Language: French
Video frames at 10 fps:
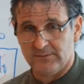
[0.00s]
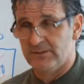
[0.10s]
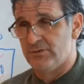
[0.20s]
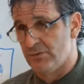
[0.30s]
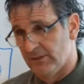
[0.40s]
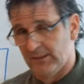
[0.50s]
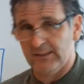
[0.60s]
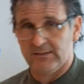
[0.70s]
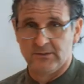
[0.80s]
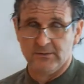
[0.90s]
La
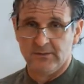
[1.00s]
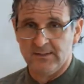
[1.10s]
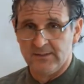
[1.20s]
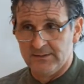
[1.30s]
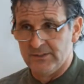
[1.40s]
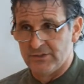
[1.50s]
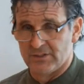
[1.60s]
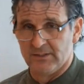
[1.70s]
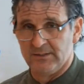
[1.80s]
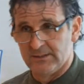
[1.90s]
durée que les
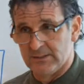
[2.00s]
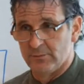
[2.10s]
gens étaient